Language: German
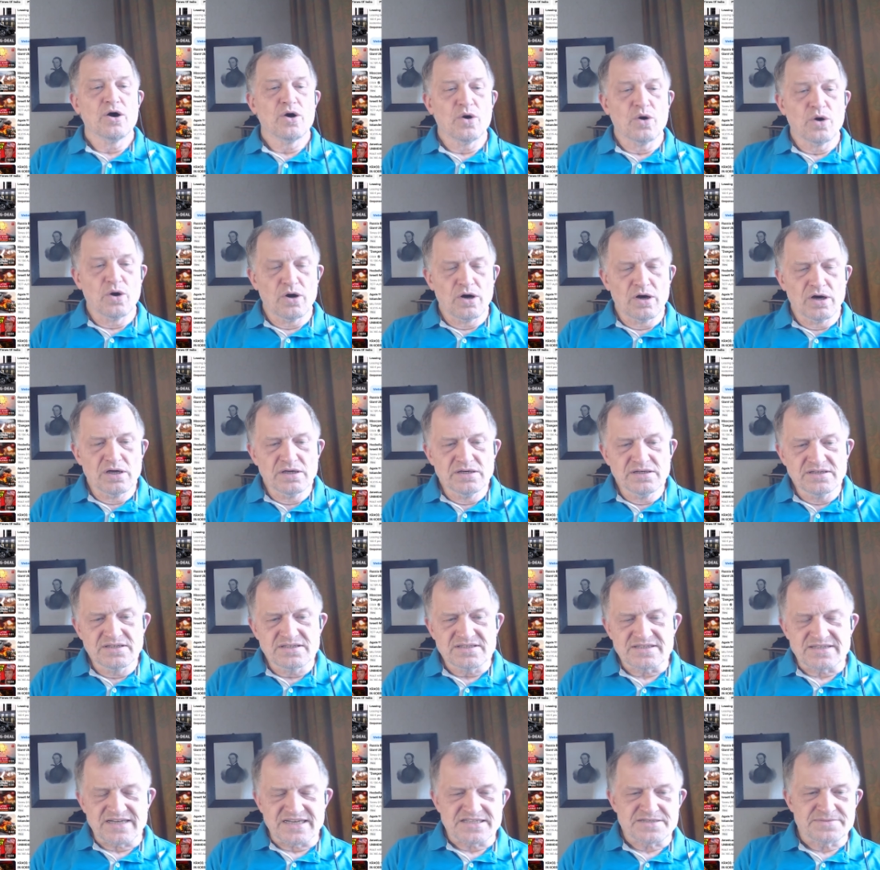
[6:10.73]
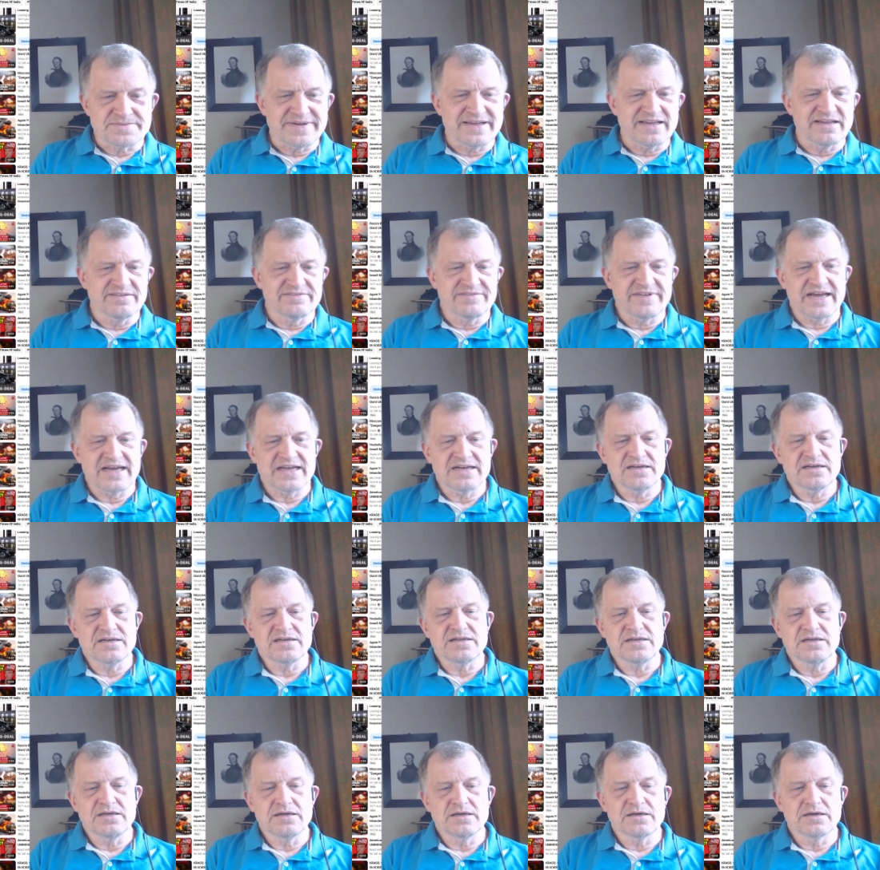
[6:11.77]
Und deswegen werden
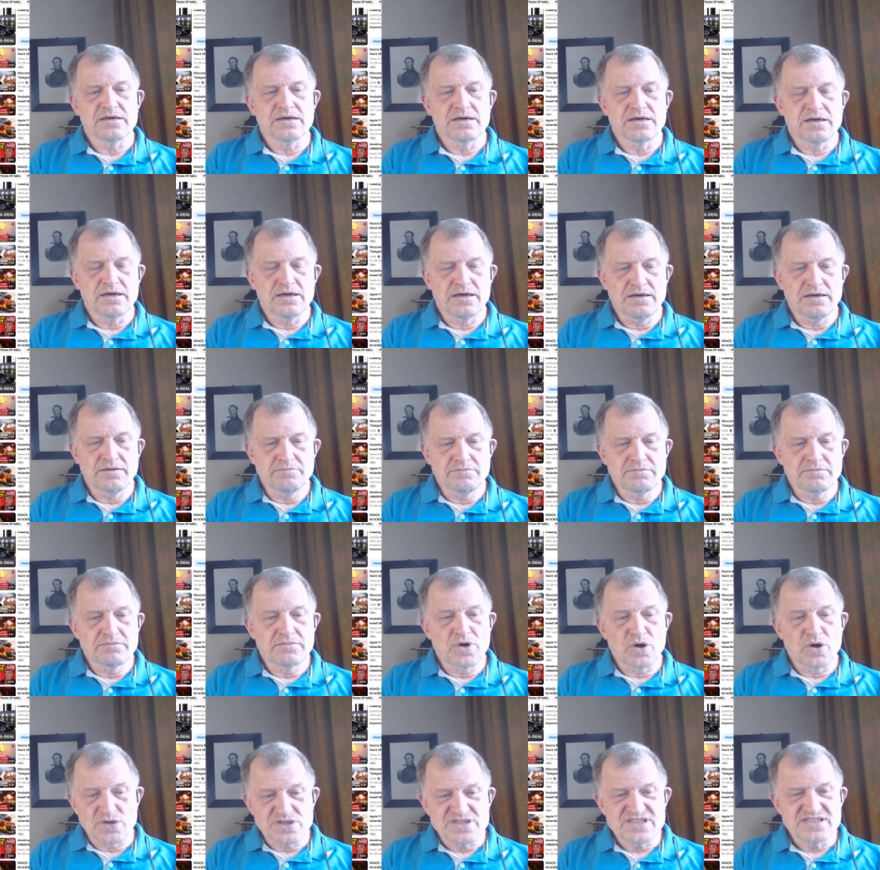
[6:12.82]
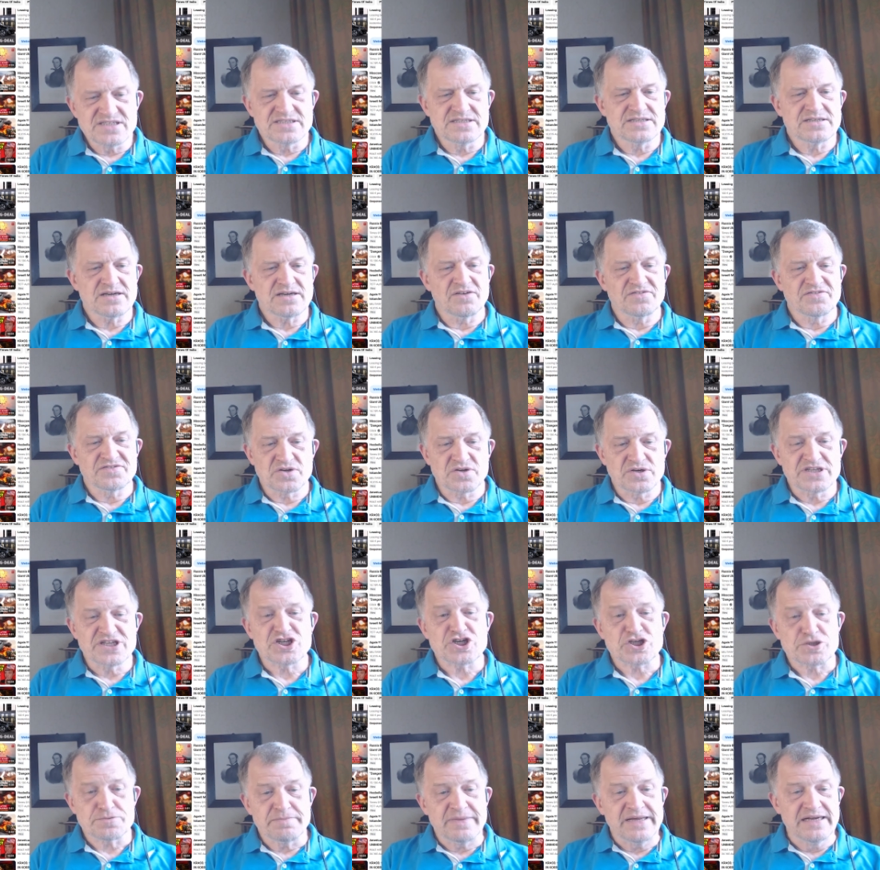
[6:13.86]
die ähm, Russen sich auf solche
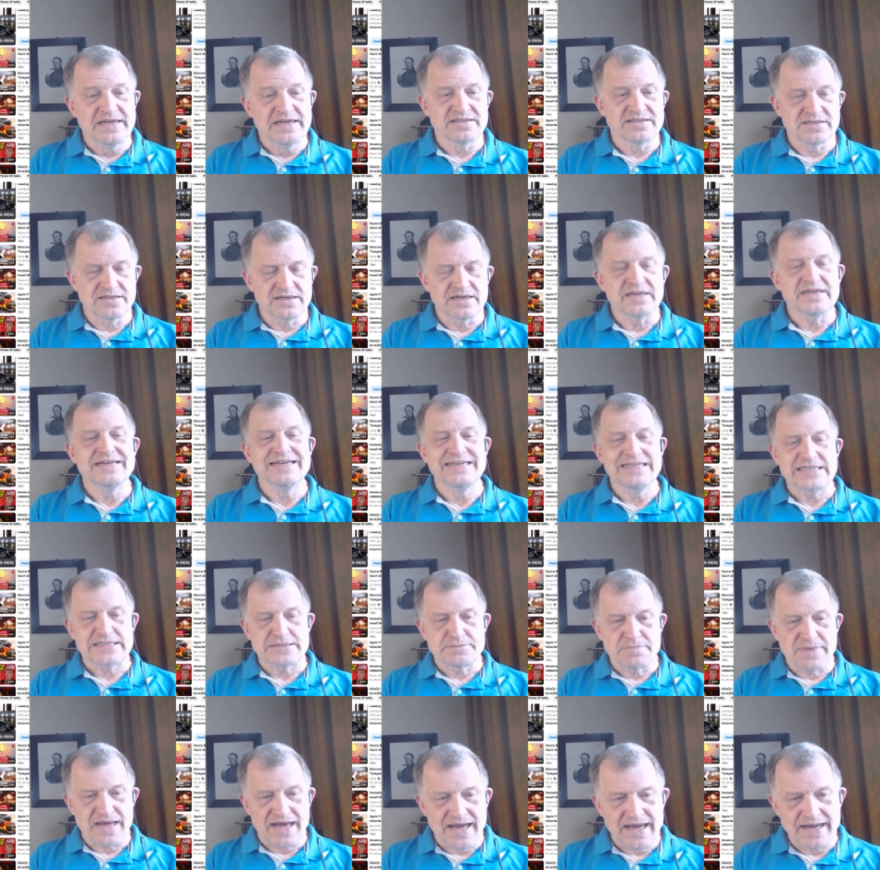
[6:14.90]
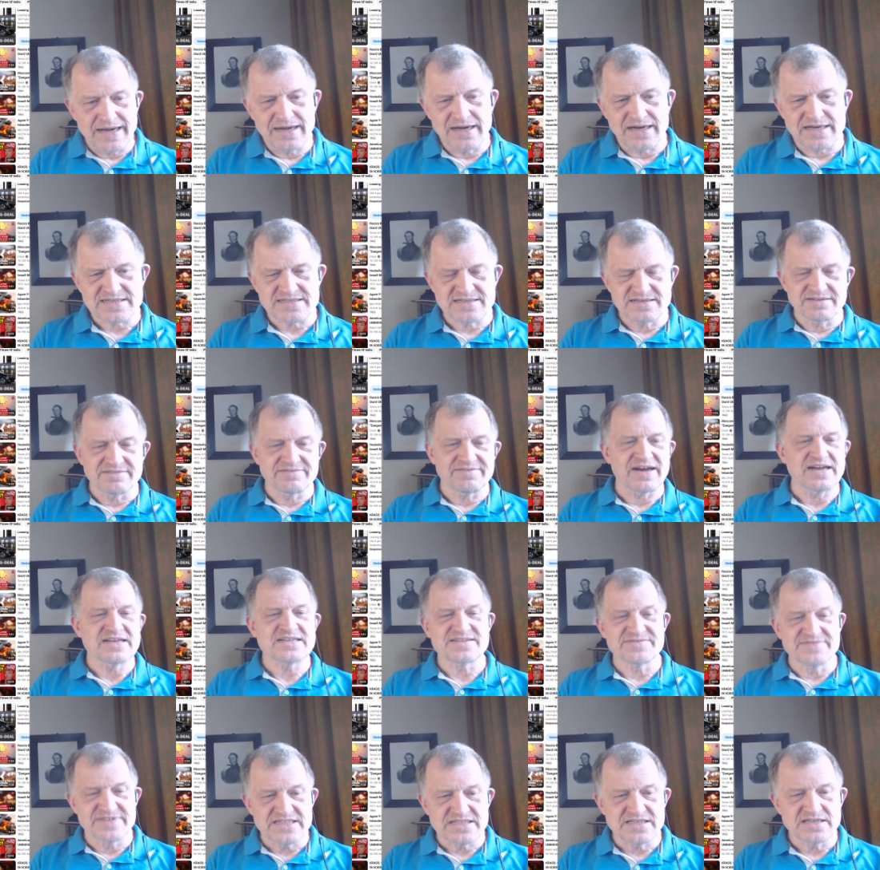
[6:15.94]
Spielchen nicht mehr einlassen, weil
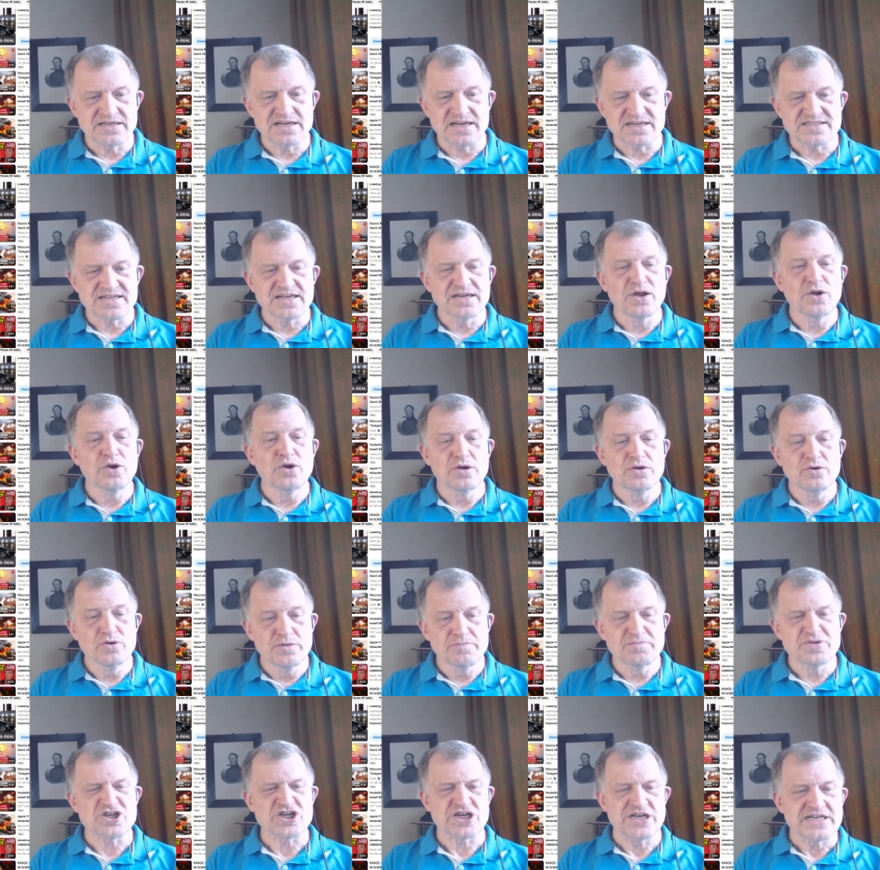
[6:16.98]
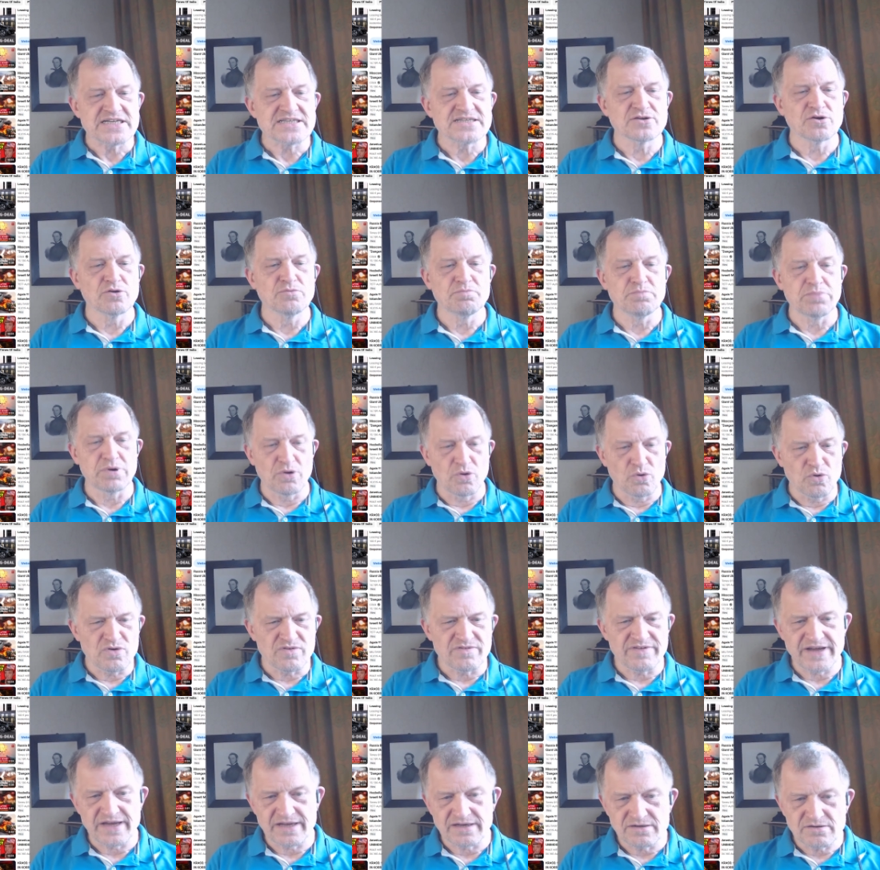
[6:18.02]
sie wissen, dass sie nur, beschissen und belogen
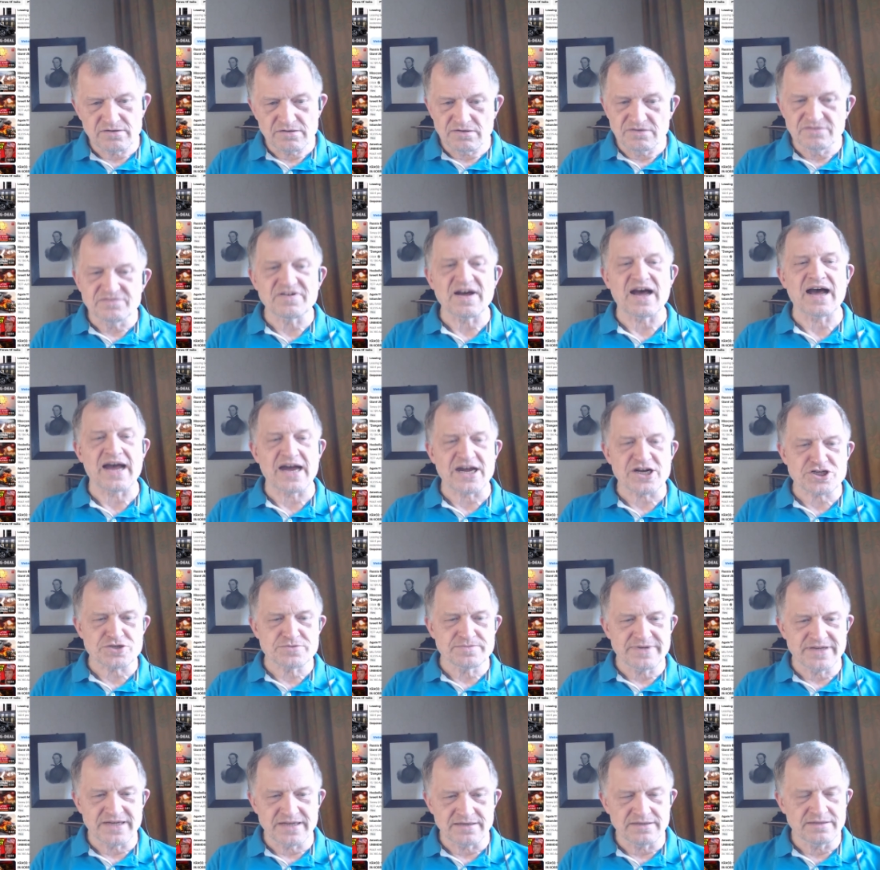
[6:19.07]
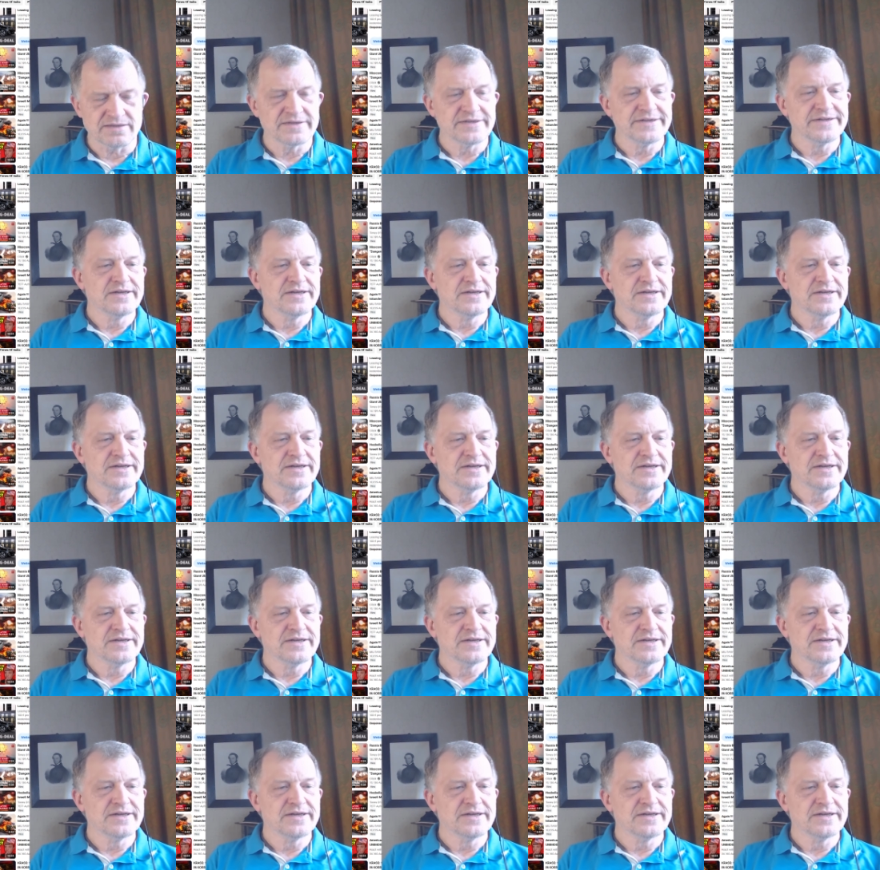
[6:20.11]
werden und verarscht werden.